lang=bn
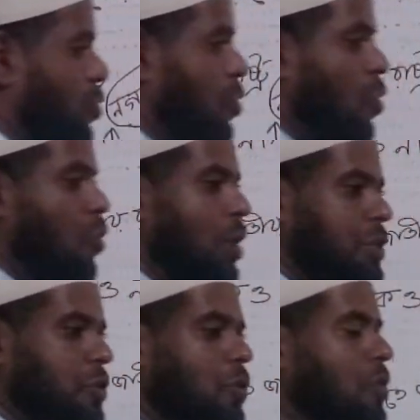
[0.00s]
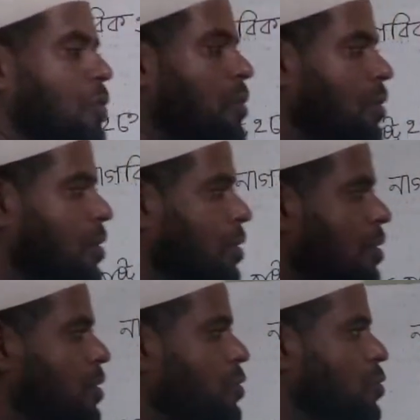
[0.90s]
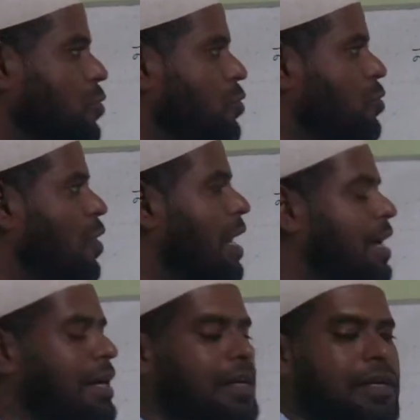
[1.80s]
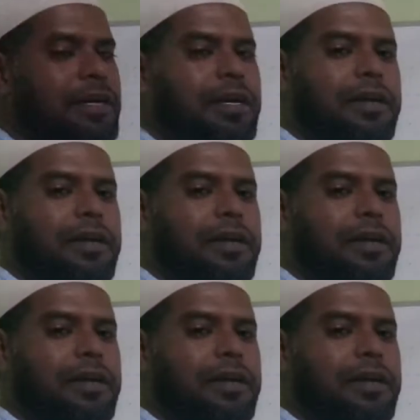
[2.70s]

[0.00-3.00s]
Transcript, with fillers: ছোট নগরাষ্ট্র ছোট ছোট এলাকা নিয়ে